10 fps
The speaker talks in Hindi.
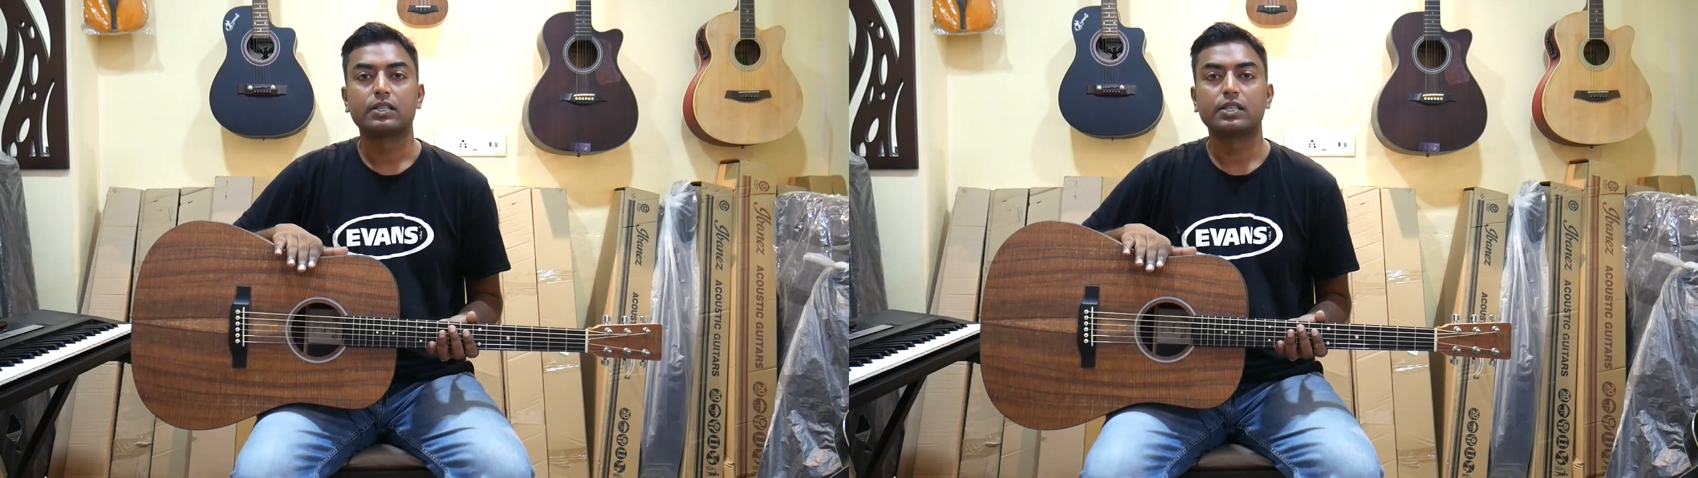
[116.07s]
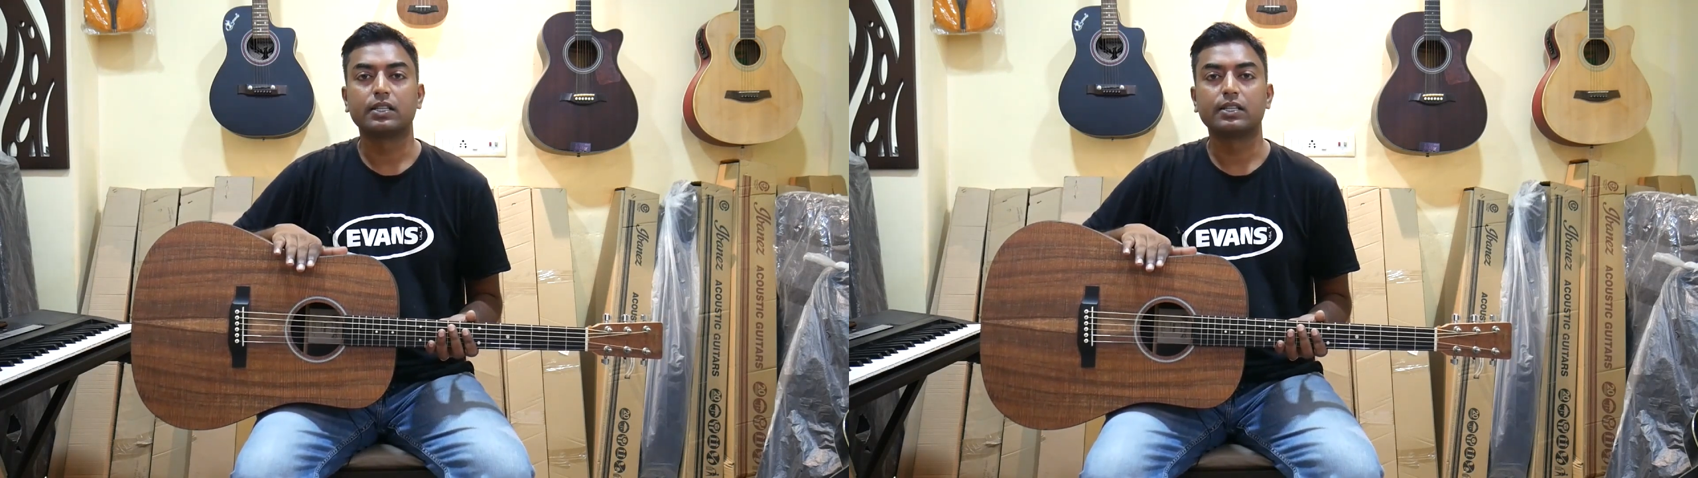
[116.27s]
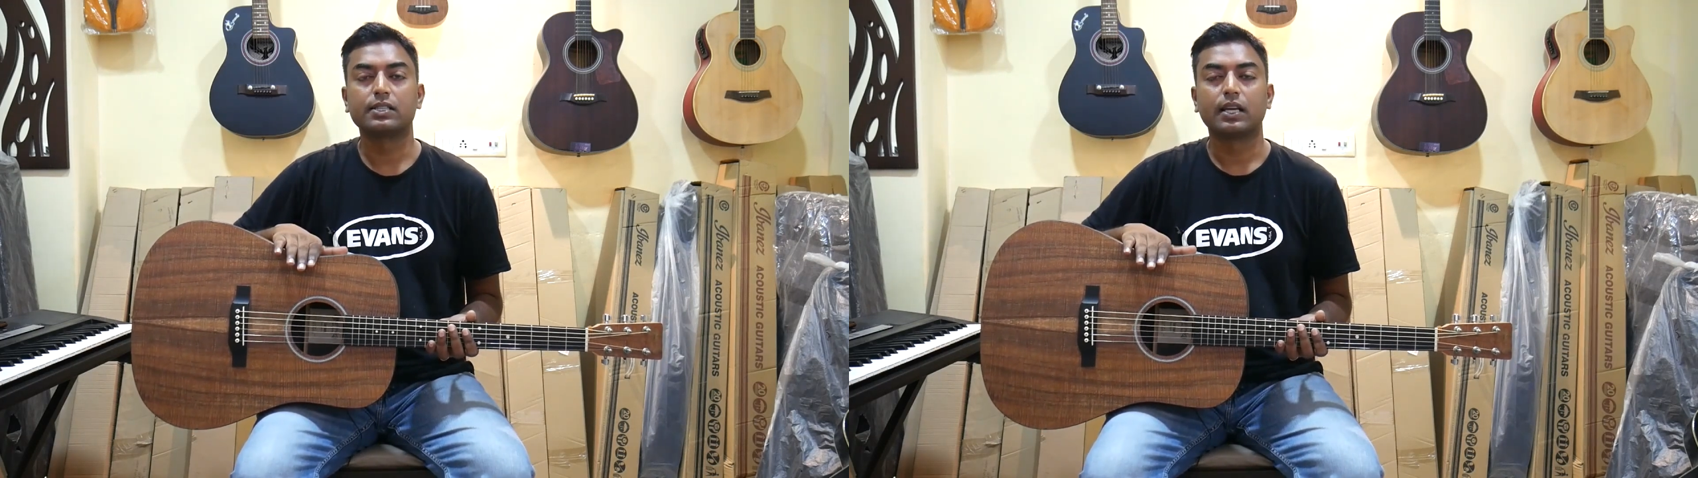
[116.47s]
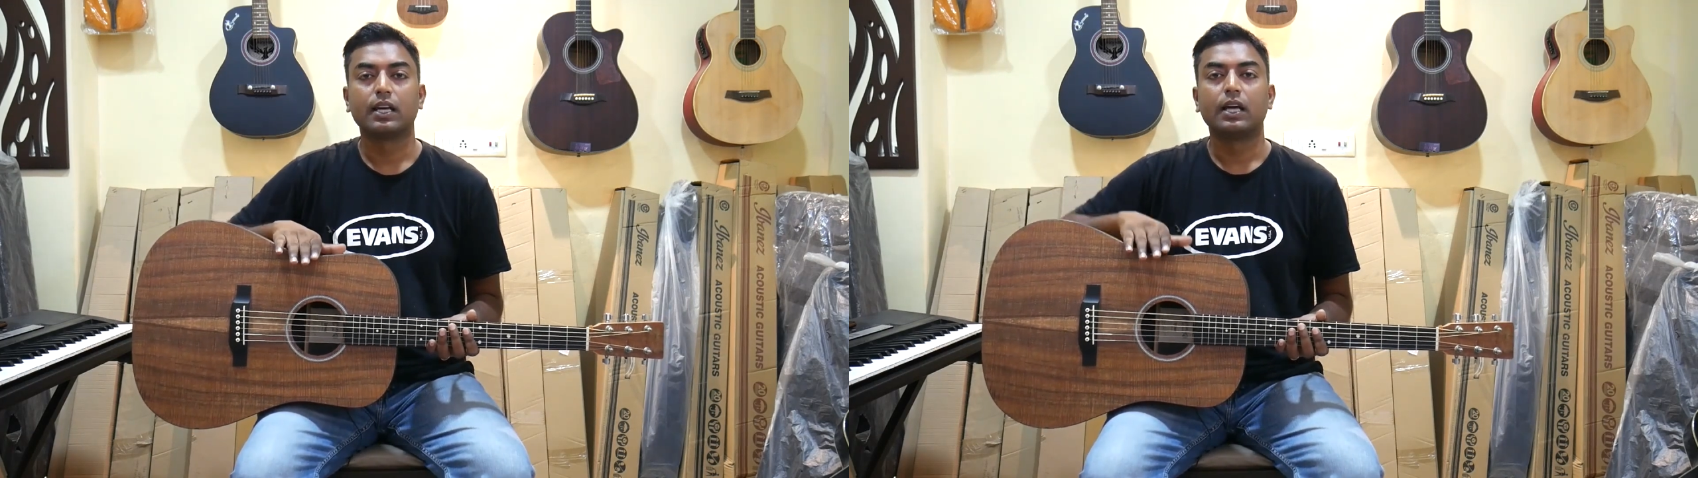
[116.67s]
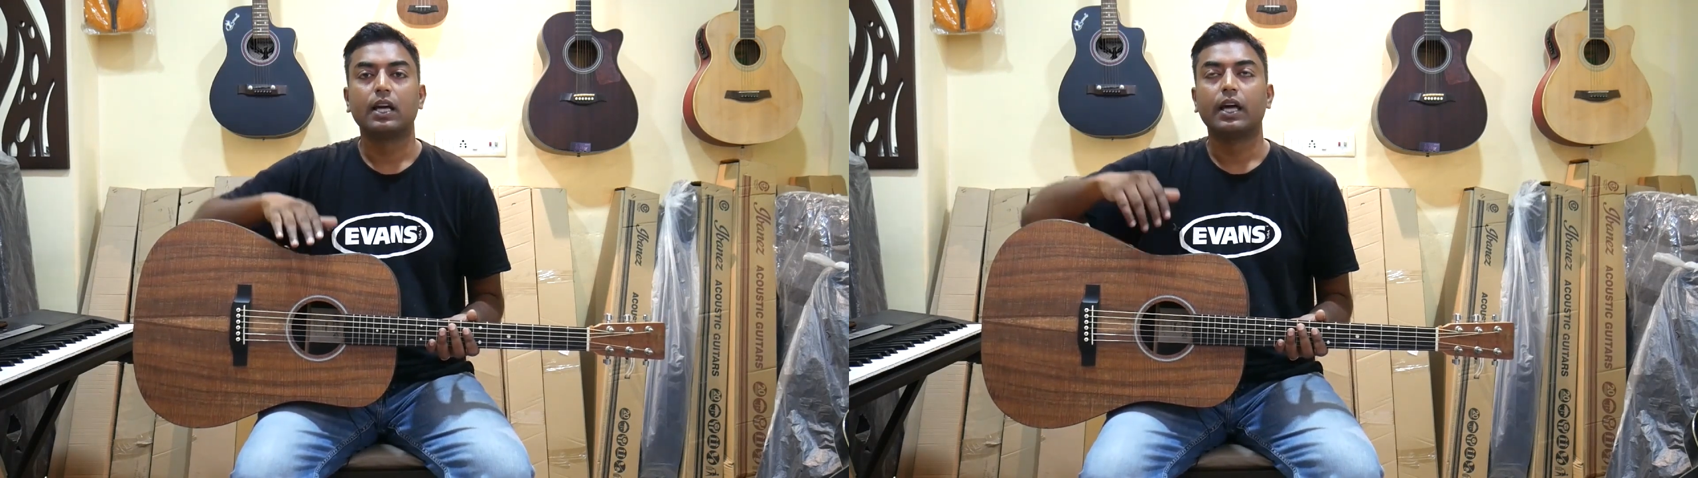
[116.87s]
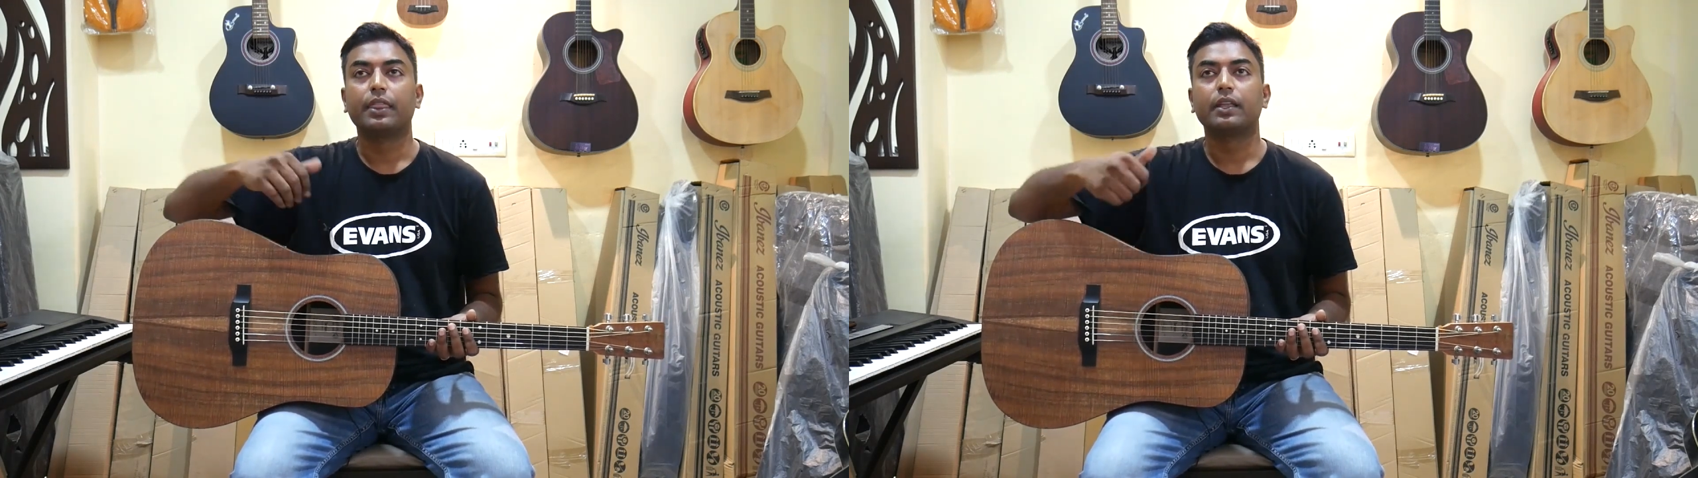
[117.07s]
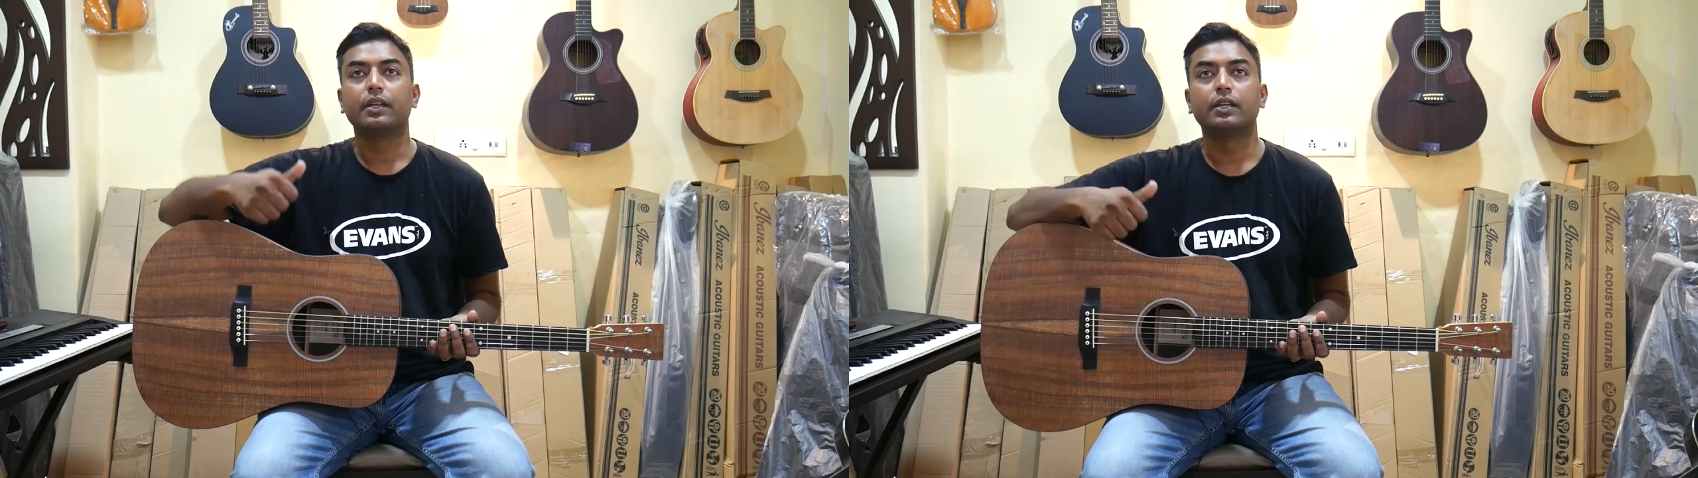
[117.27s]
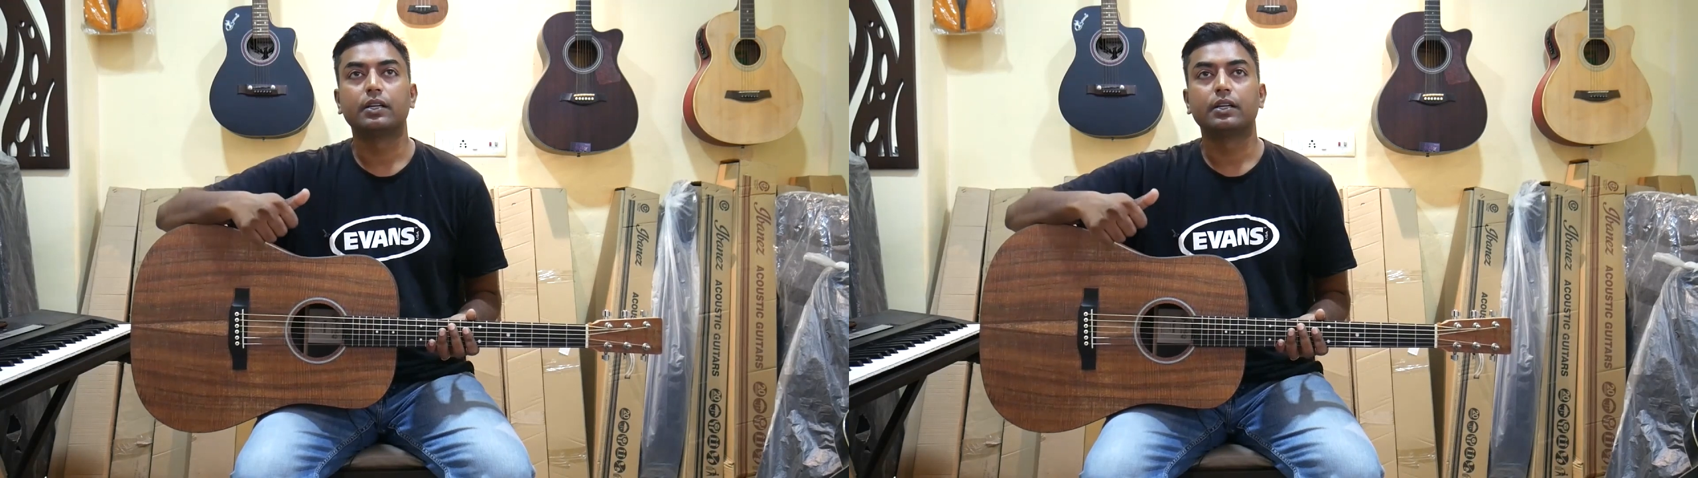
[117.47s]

सीरीज़ एंड देन